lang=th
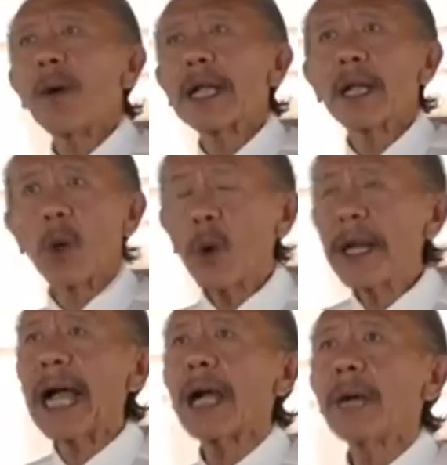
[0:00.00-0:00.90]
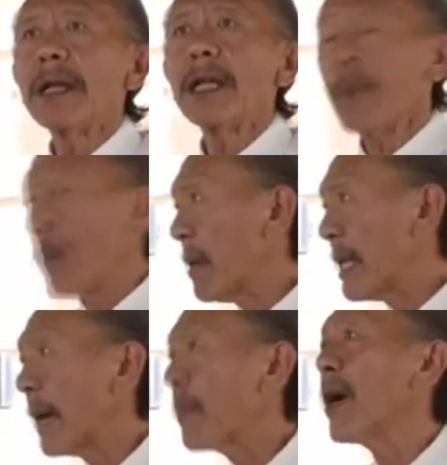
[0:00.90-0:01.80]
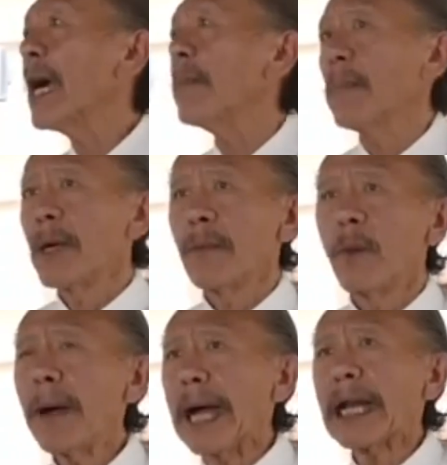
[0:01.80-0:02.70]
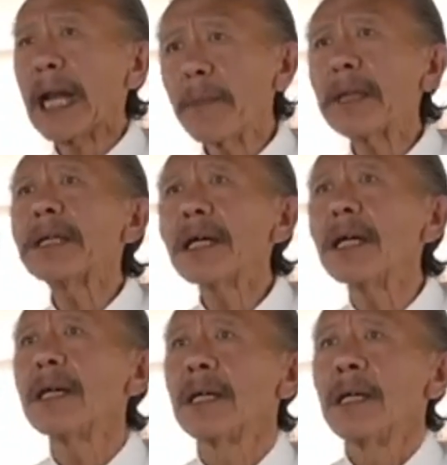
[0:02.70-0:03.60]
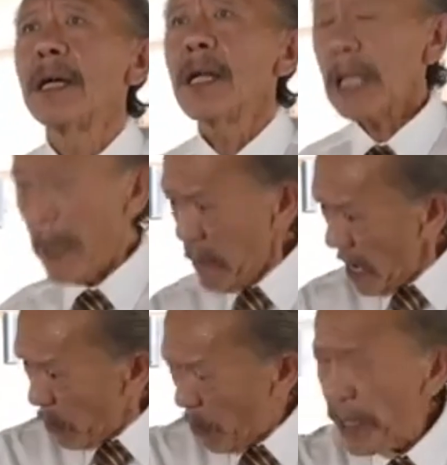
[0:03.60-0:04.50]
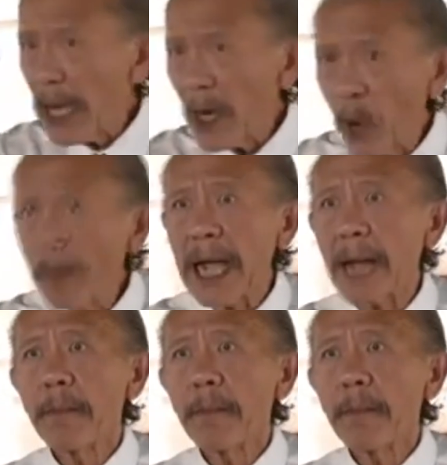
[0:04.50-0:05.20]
ยวายตะโกนด่ากับมันเหรอผมไม่ทำหรอกครับ ผมผ่านอะไรมาเยอะแต่เมื่อผมเดินลงมา